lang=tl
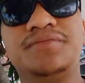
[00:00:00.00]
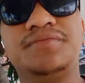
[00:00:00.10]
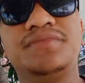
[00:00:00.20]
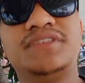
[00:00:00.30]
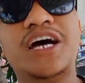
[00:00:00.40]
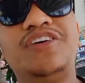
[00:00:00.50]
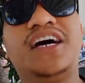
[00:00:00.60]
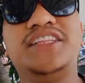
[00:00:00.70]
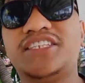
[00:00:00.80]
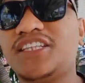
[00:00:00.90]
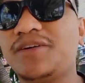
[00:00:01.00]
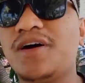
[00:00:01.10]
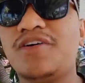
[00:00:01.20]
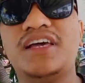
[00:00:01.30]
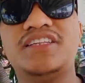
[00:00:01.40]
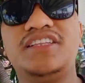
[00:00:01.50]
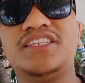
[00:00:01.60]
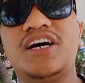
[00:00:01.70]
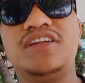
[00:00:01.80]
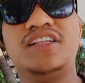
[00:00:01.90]
Mm. Sahod natin sa trabaho guys,
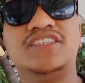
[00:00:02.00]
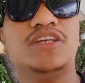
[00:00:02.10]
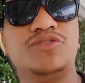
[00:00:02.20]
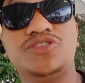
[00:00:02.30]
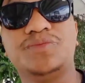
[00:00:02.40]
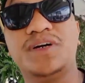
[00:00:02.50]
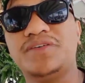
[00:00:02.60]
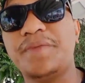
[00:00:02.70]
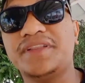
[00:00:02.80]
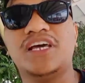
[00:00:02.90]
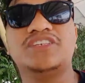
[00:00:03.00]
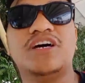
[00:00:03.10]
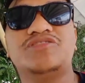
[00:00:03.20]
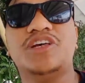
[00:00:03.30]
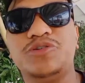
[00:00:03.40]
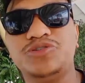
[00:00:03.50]
hindi sahod natin sa YouTube ah. Wala pa tayong sahod sa